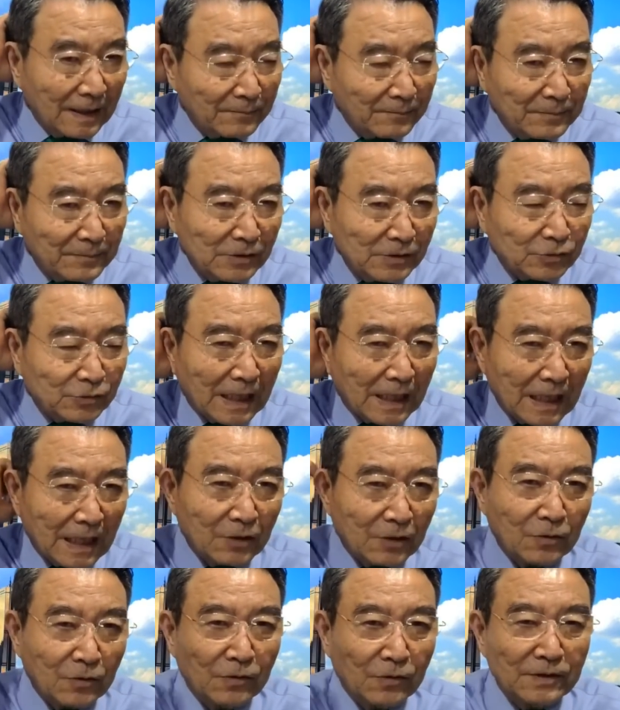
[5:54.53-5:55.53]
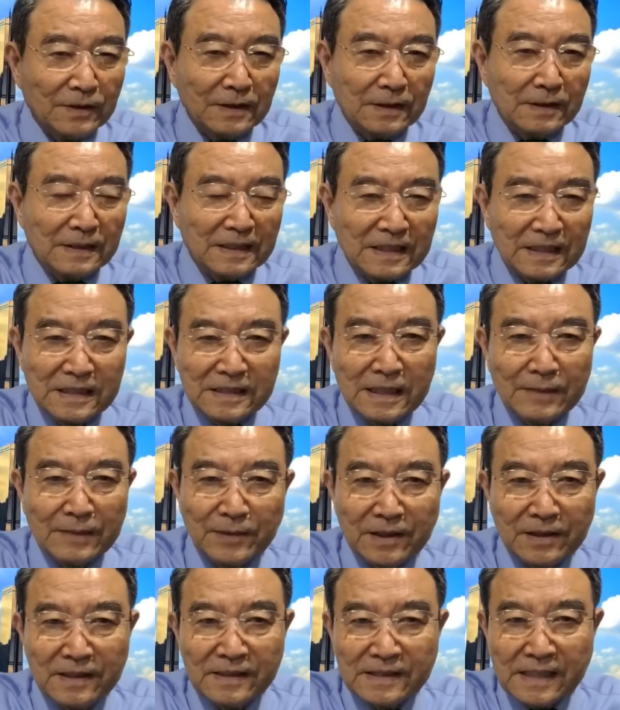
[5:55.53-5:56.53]
민주당하고 이런
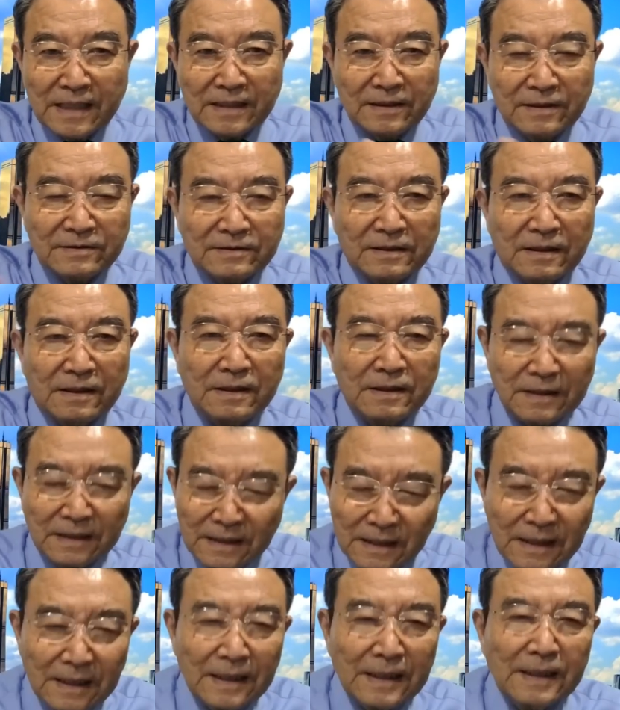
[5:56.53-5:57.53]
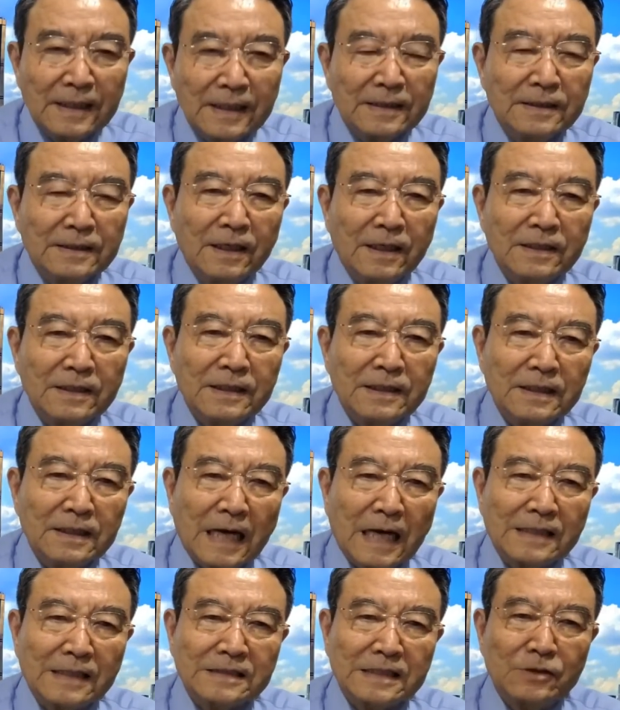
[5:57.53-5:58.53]
이재명이 세력들 여기
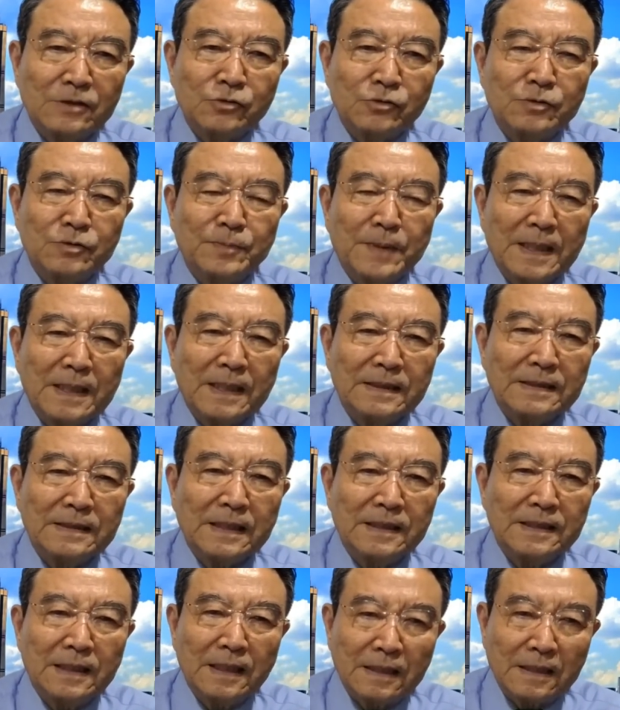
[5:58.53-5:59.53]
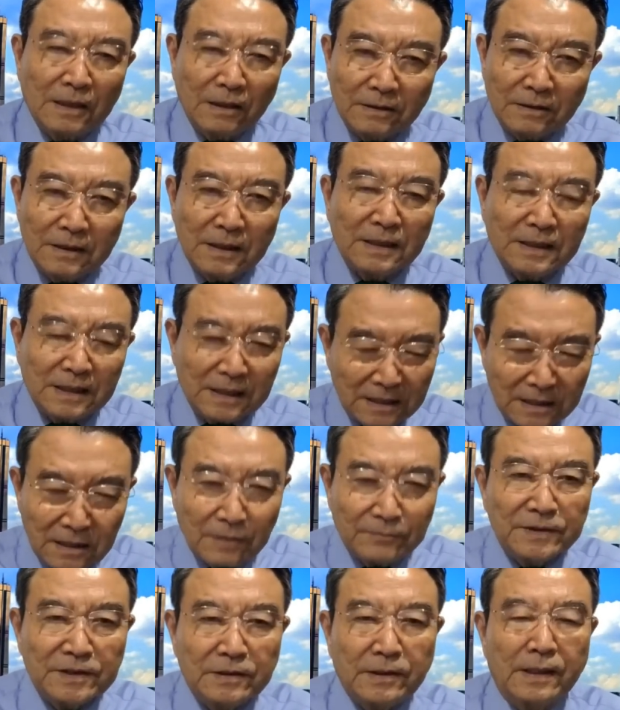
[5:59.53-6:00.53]
가짜뉴스 바라니까 이게 견딜 길이
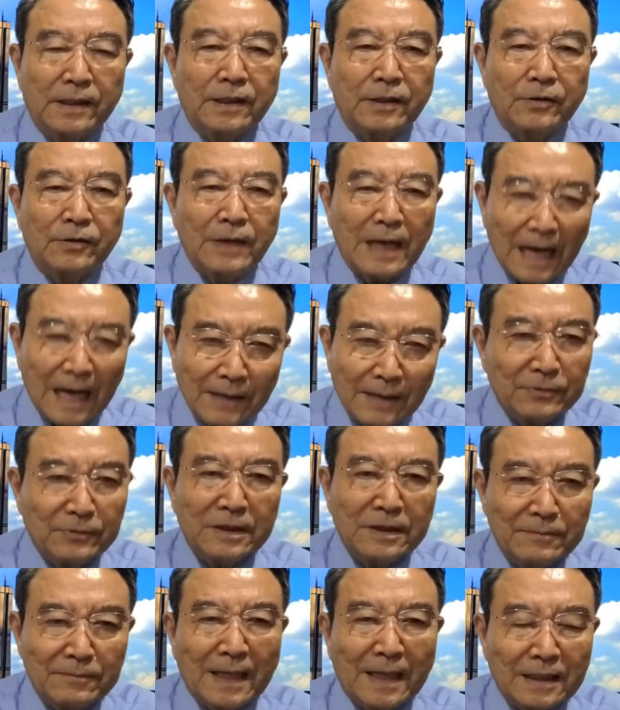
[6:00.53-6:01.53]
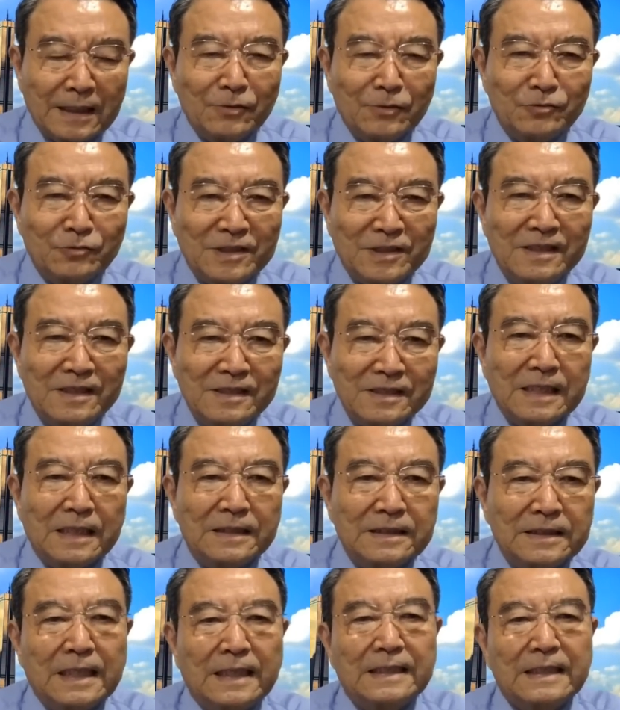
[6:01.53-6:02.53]
없는 거예요. 아무리 말해도 들리지
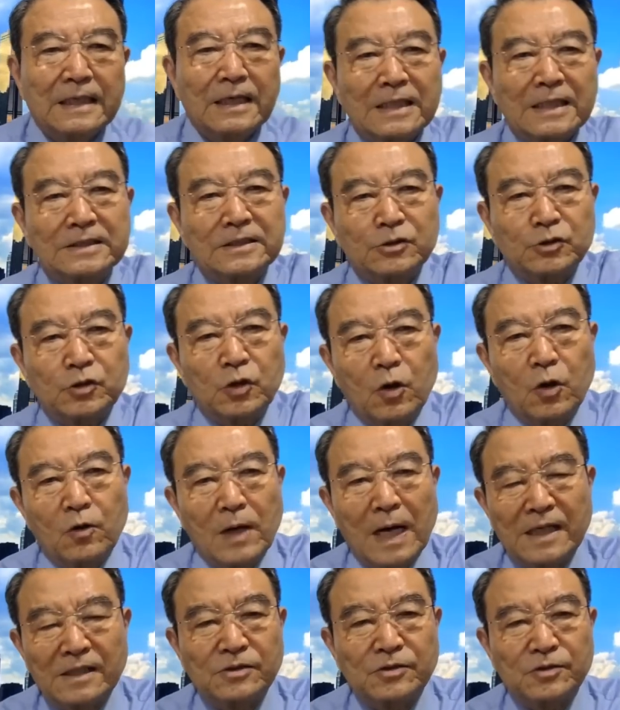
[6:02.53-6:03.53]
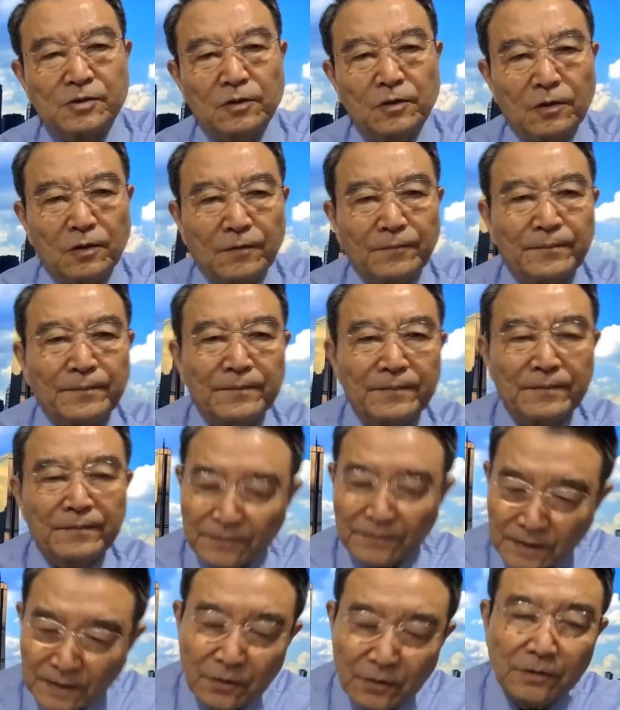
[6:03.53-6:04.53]
않으니까 그 초강수로
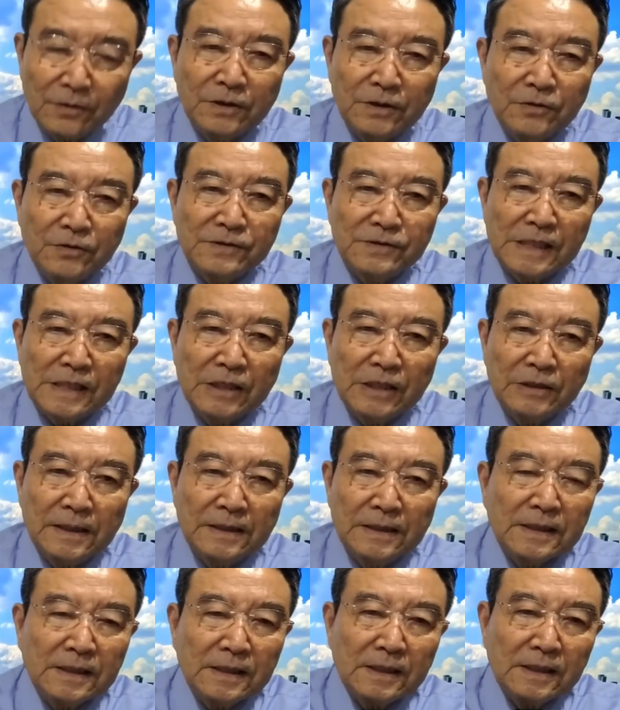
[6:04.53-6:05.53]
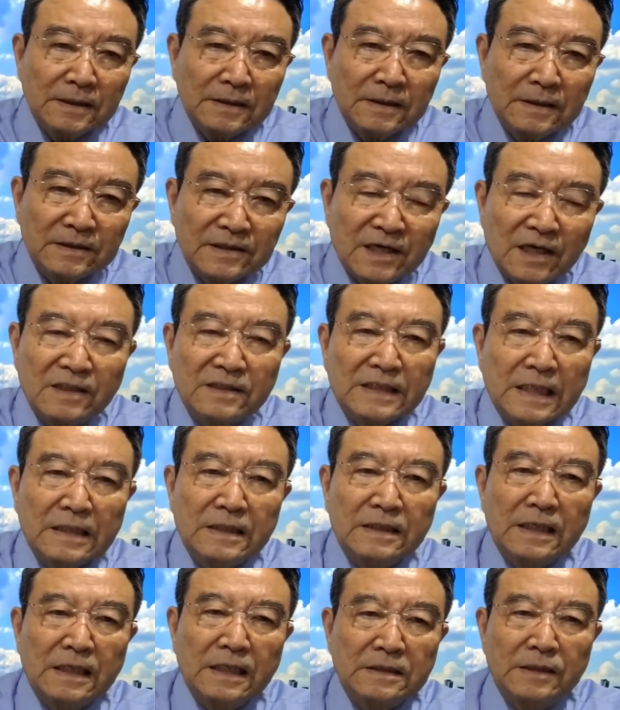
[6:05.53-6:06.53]
원희룡 장관이 그런
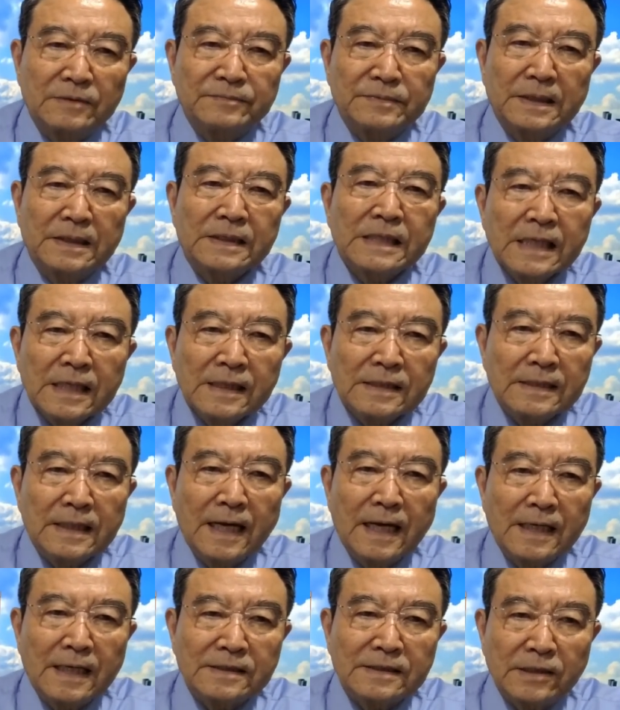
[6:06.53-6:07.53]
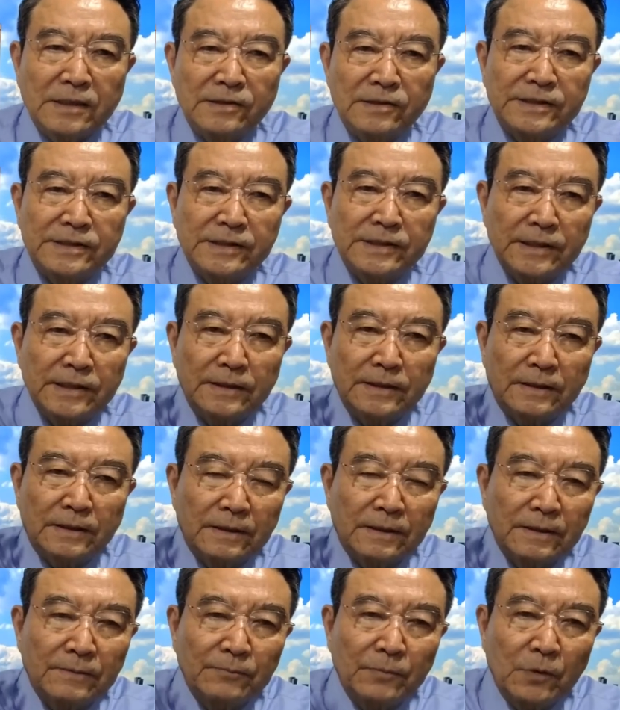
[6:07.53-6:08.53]
결단을 내린 겁니다. 내가
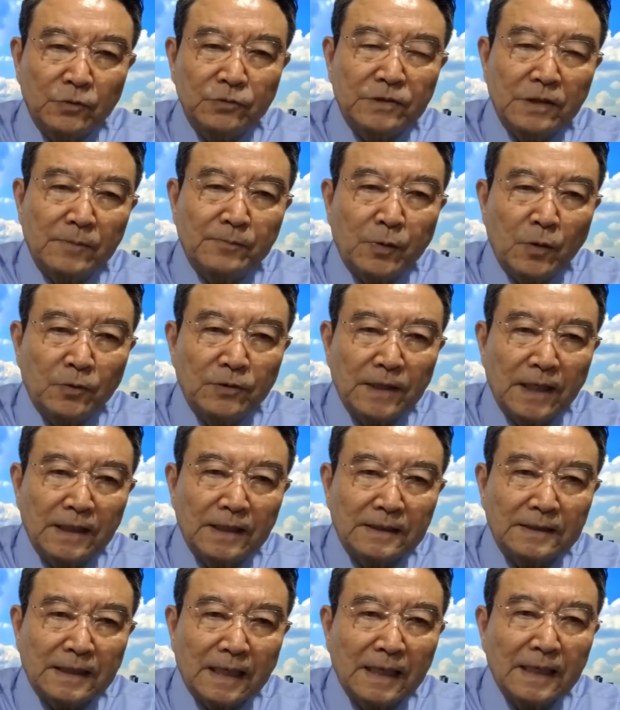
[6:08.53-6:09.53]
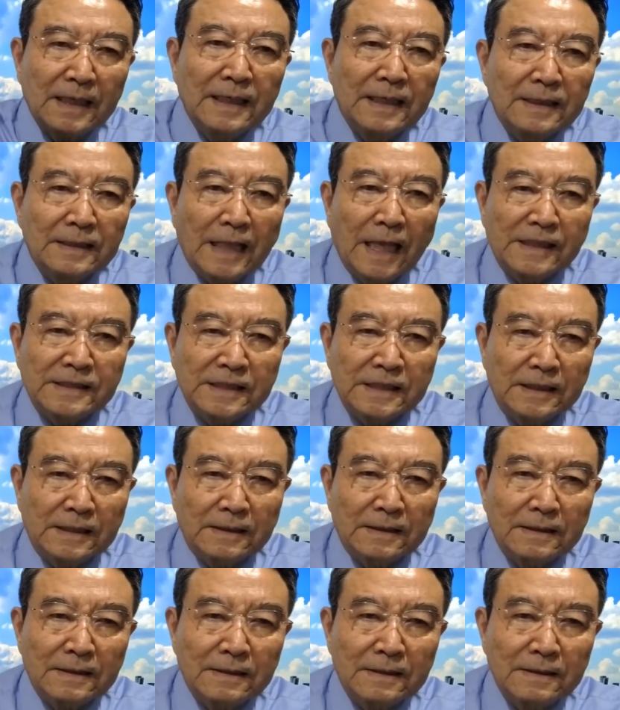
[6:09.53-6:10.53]
정치적인 모든 걸 포기하겠다.
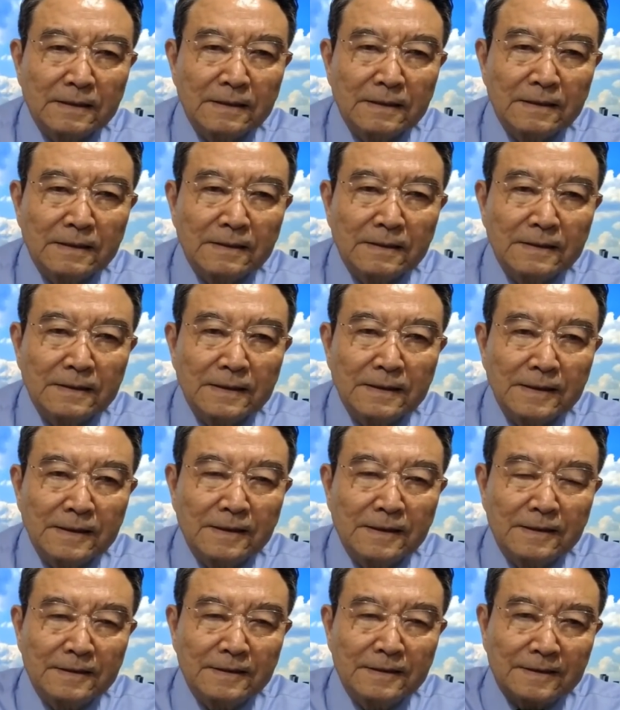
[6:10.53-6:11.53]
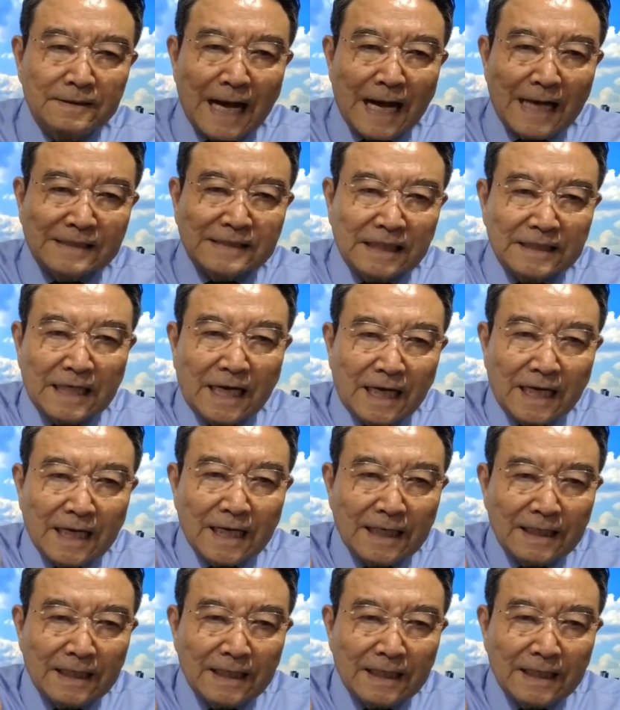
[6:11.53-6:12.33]
대신 이거는 가짜다.